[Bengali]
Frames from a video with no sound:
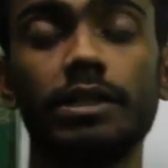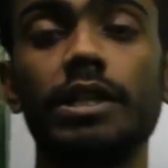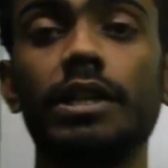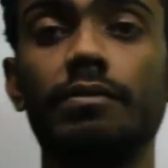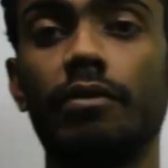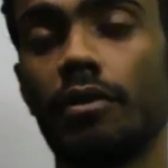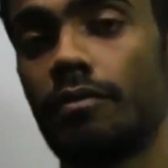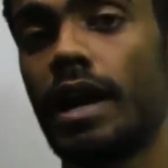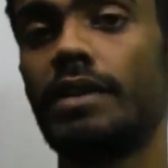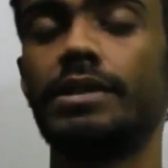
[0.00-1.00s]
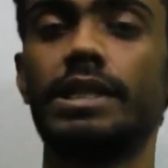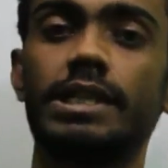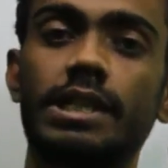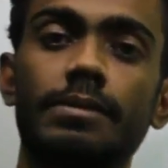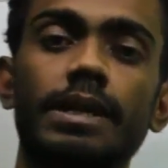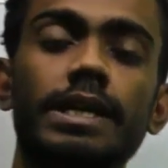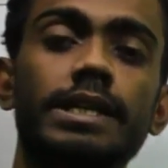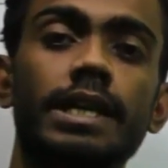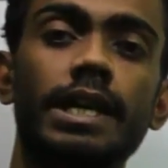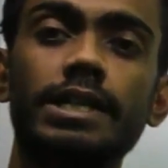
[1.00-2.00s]
থ্রি ফোর ফাইভ সিক্স সেভেন এইট
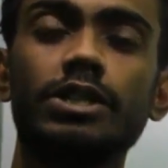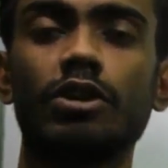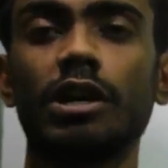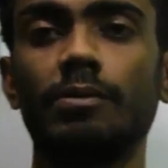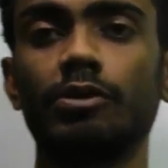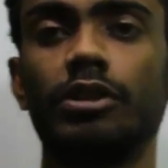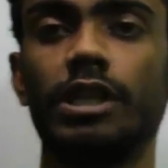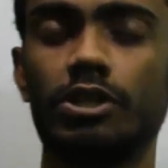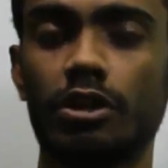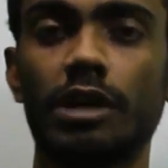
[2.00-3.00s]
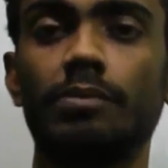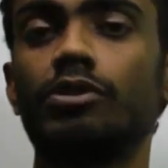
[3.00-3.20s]
এই যে সংখ্যা পদ্ধতি এই সংখ্যা